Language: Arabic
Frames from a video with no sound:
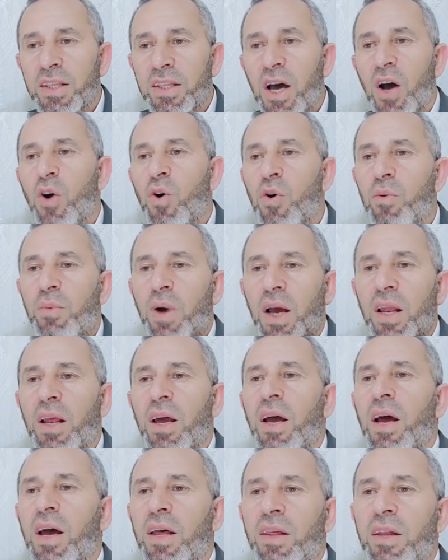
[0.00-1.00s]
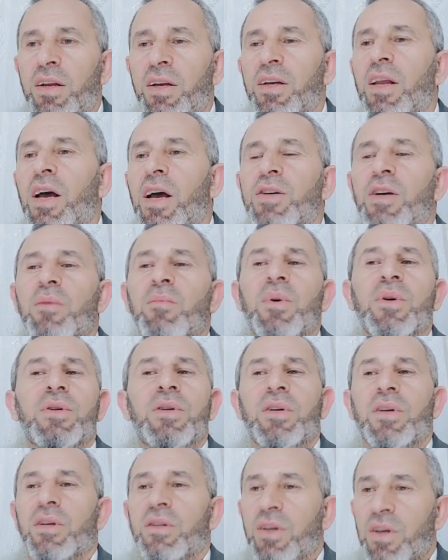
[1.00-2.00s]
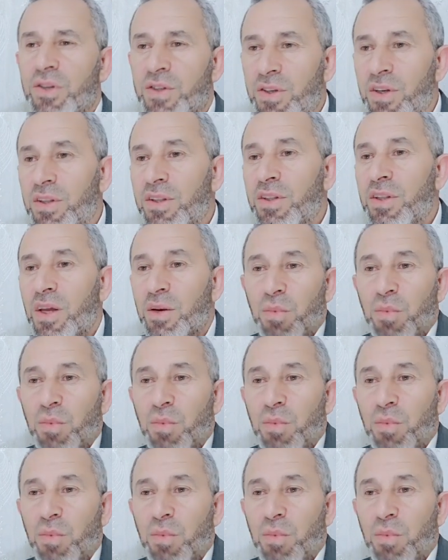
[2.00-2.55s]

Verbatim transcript: داوم على هذا العلاج البسيط جدا